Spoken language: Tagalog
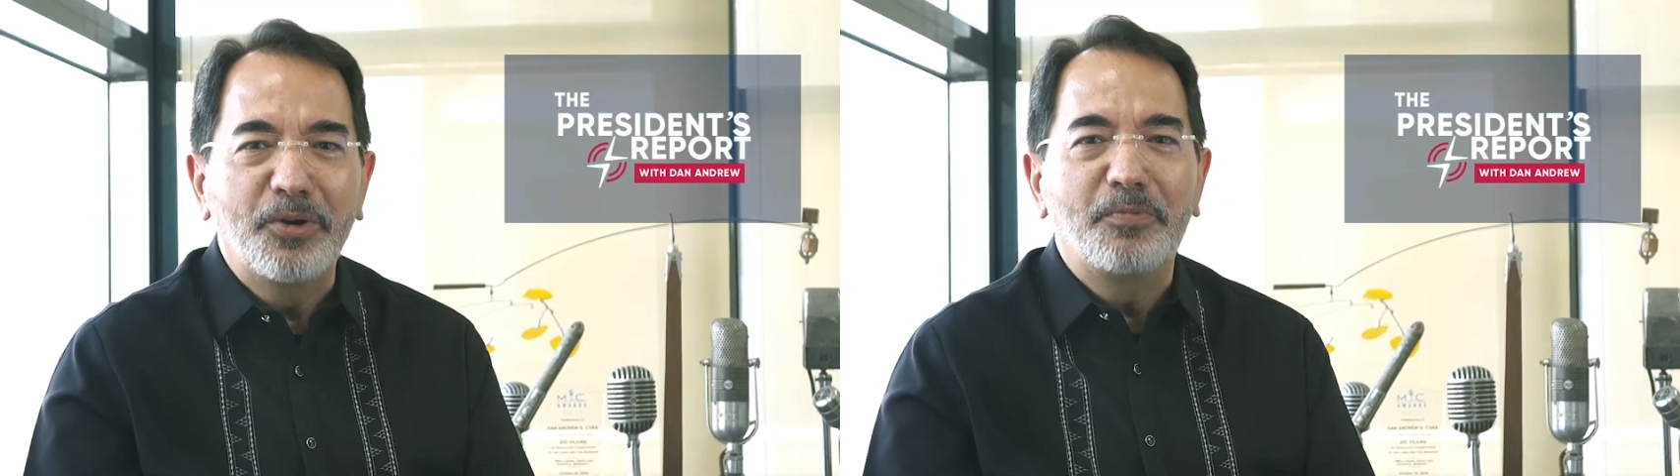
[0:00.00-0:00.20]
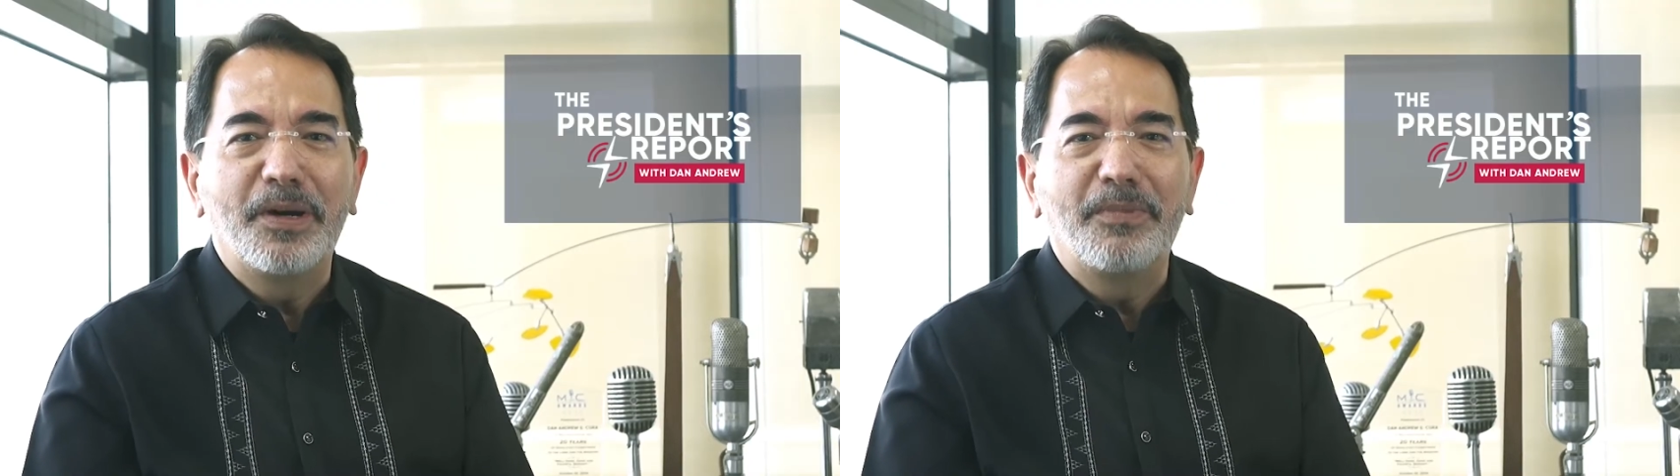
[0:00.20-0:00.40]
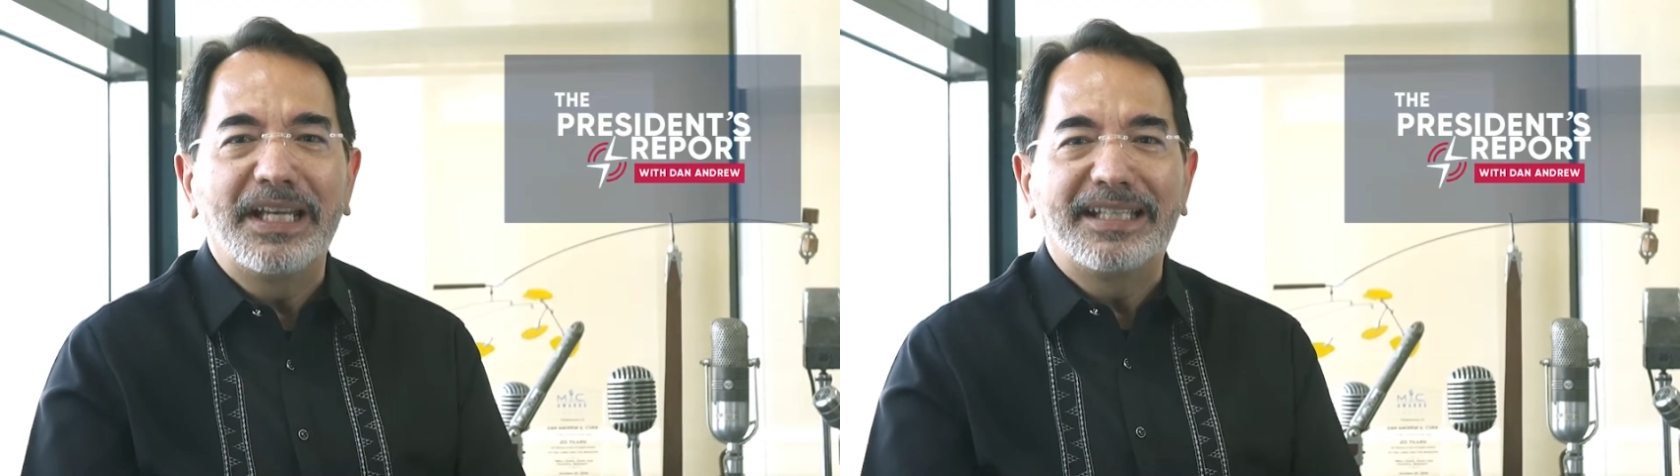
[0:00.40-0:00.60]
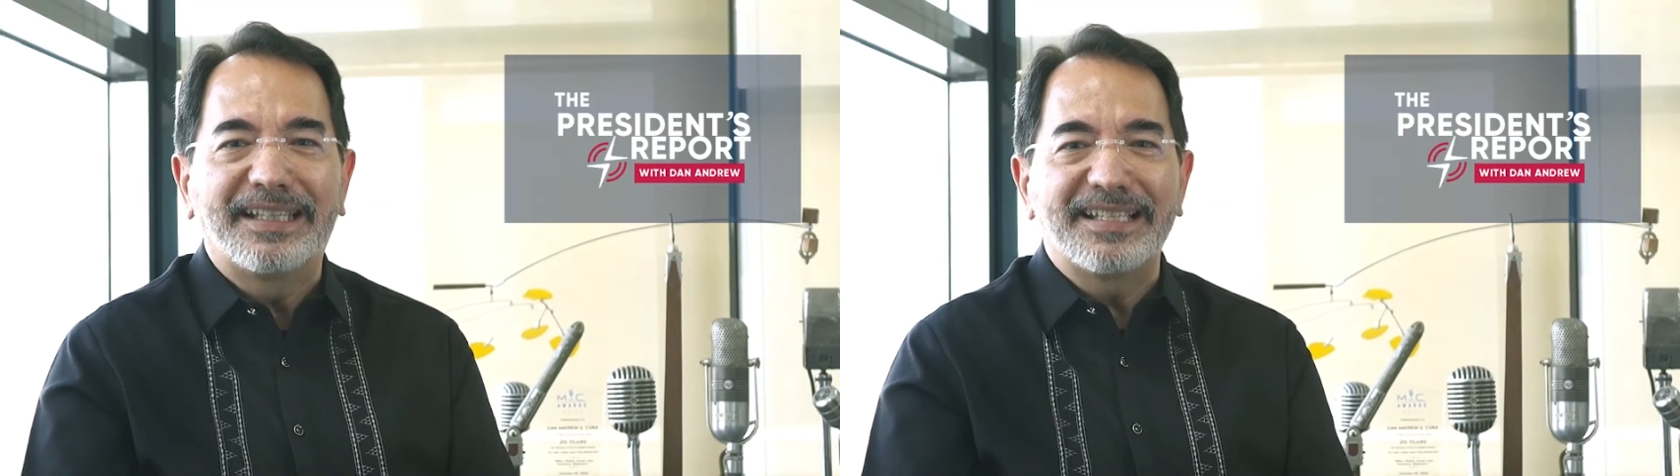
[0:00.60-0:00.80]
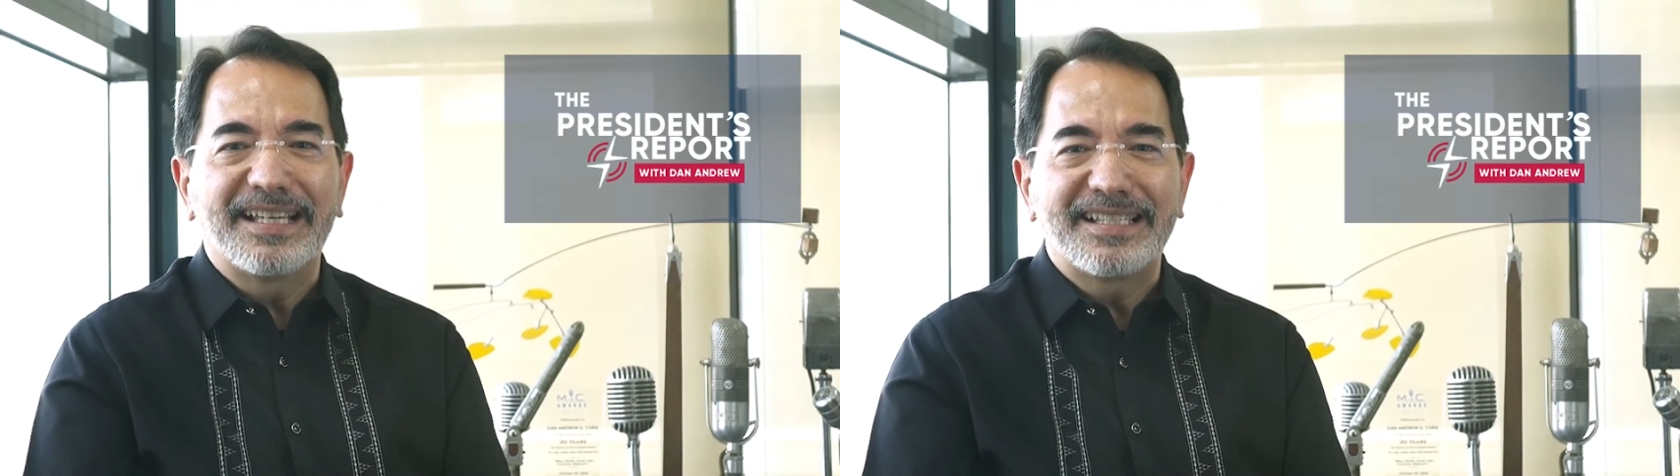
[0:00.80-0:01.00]
upang
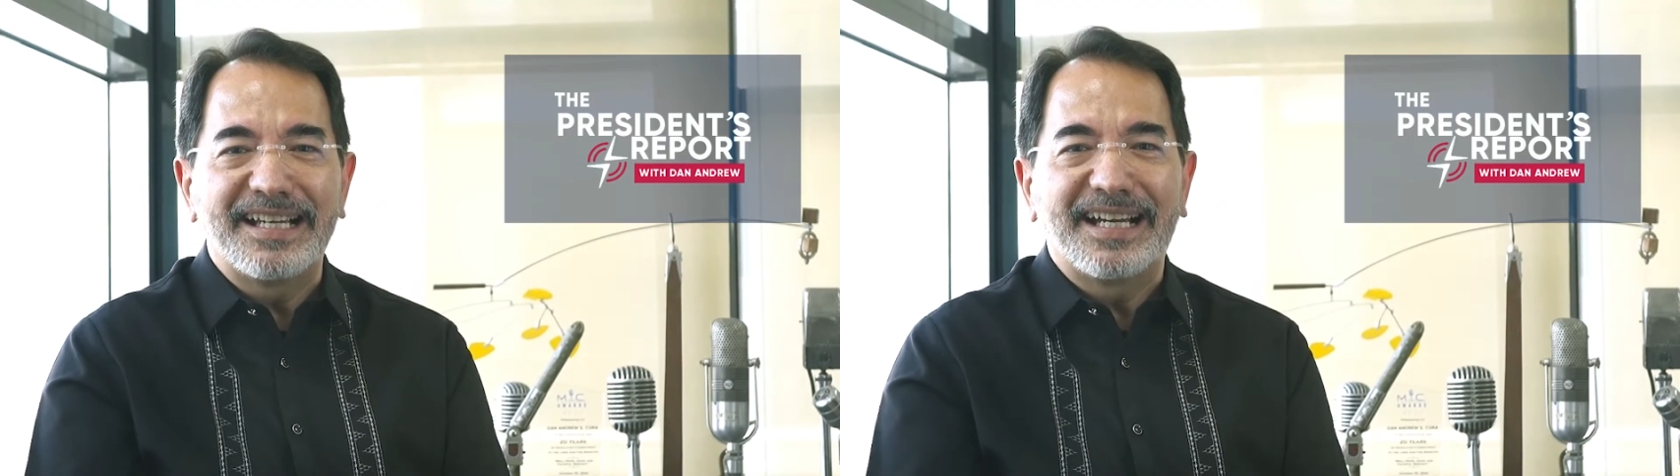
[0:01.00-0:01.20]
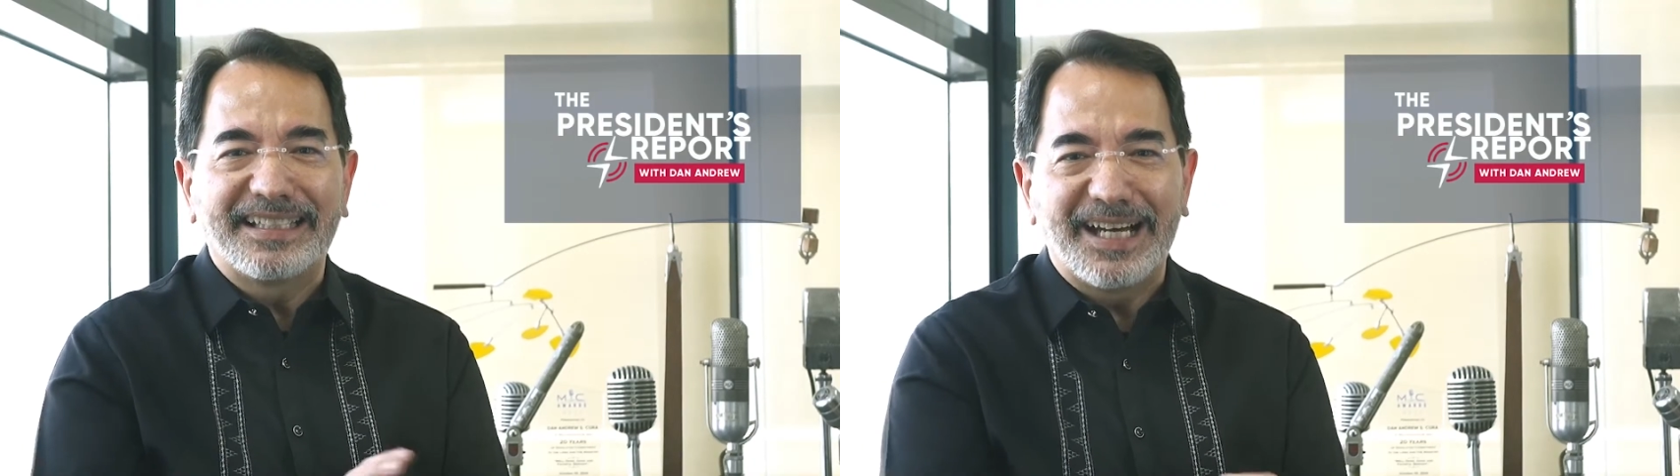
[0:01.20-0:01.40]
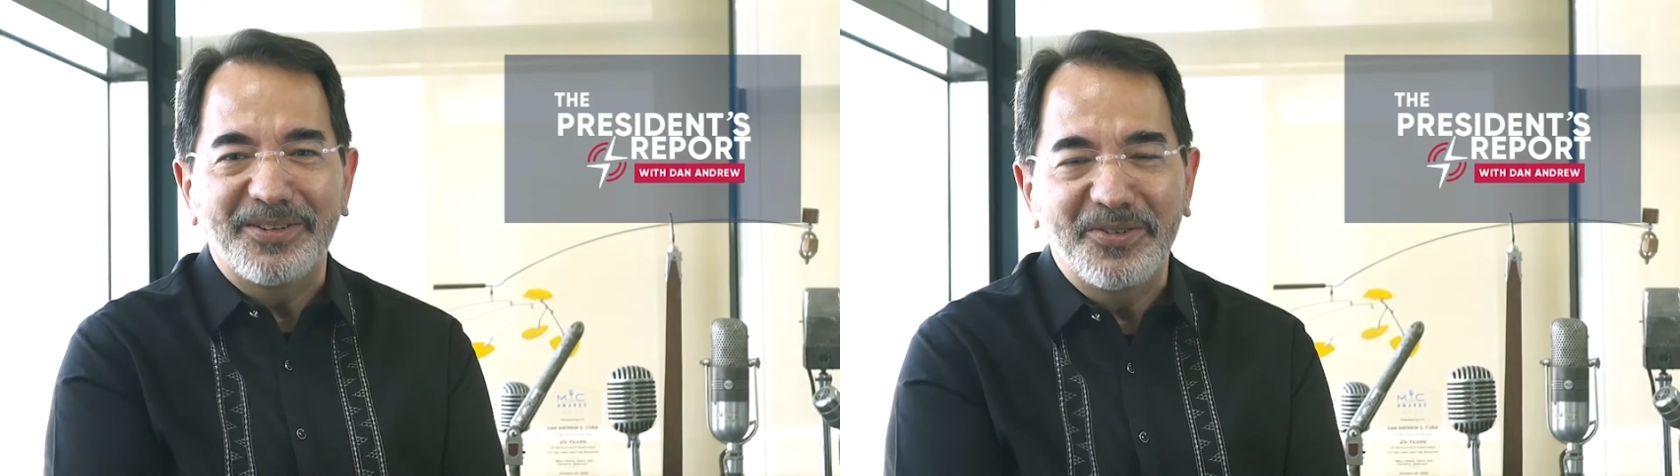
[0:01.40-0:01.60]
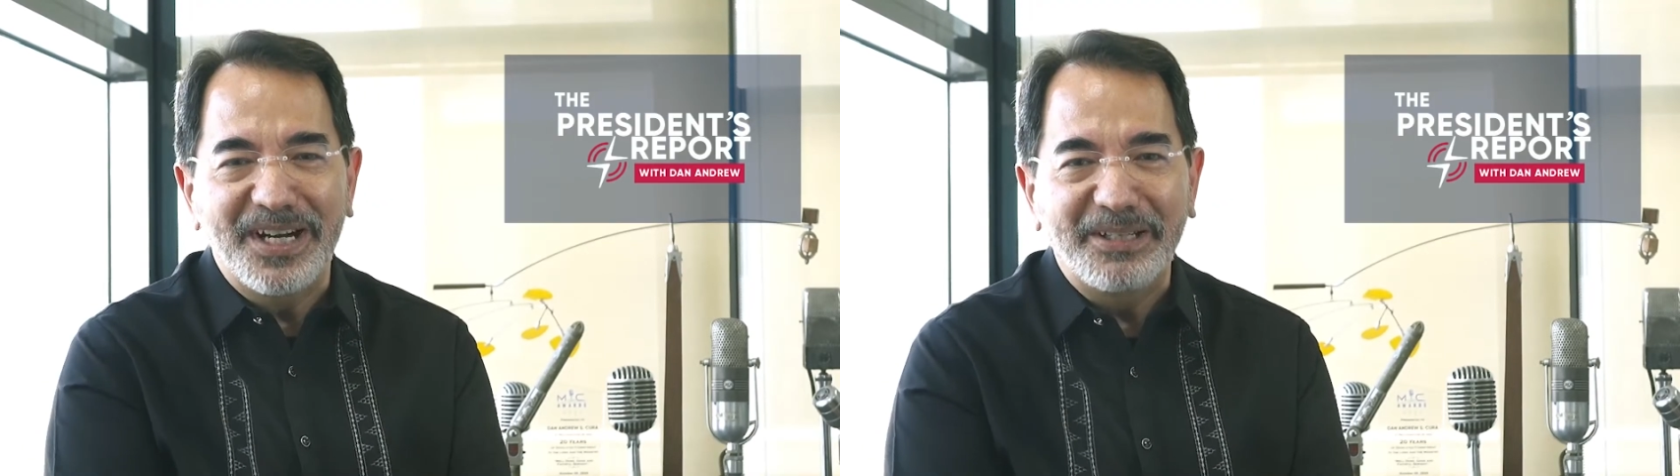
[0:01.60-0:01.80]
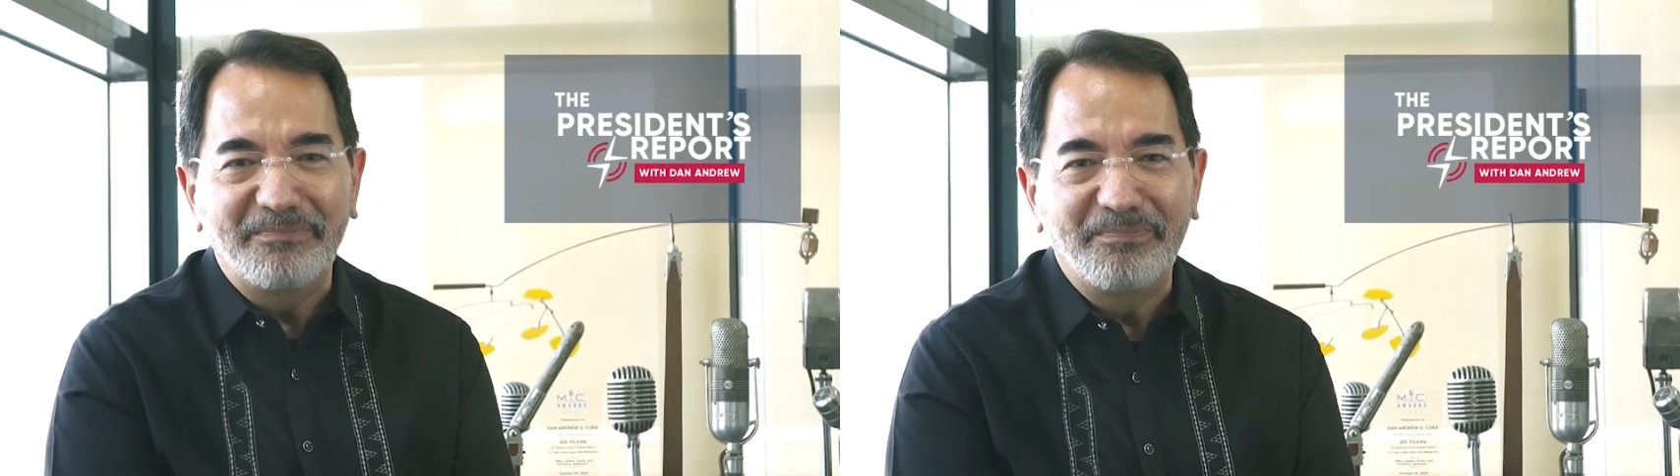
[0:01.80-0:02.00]
maligtas ang
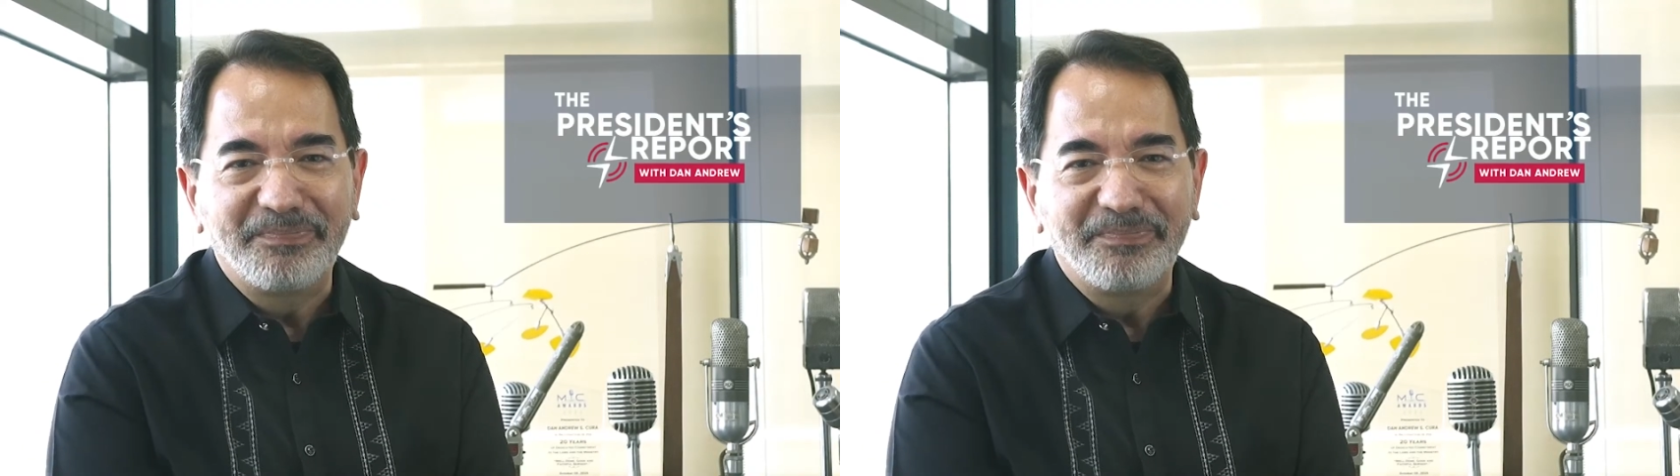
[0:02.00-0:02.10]
sangkatauhan.